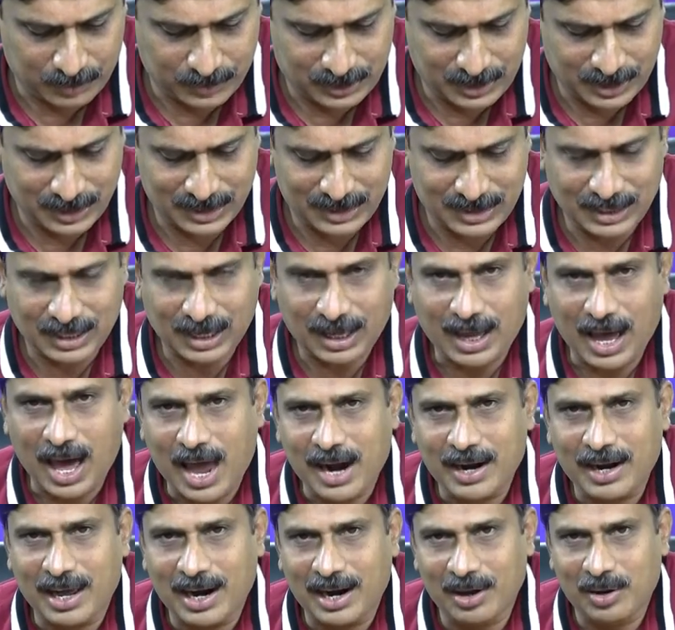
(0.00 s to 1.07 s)
చిన్న చిన్న
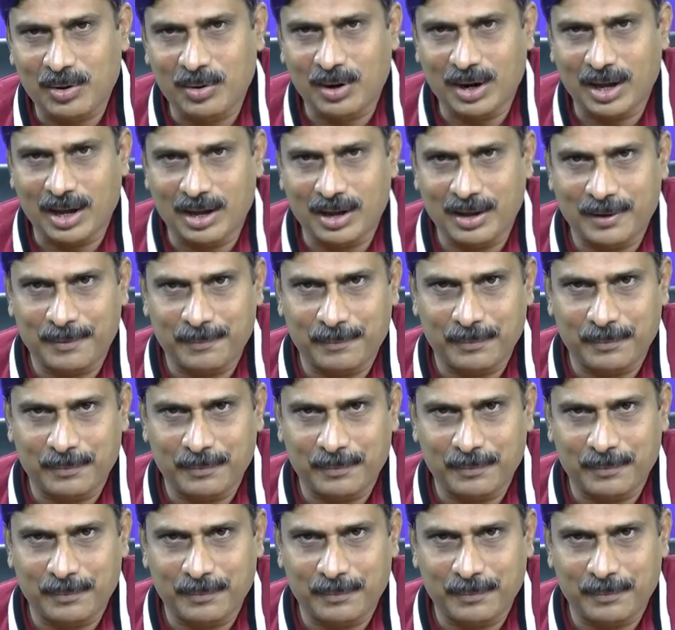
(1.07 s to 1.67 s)
కారణాలకు కూడా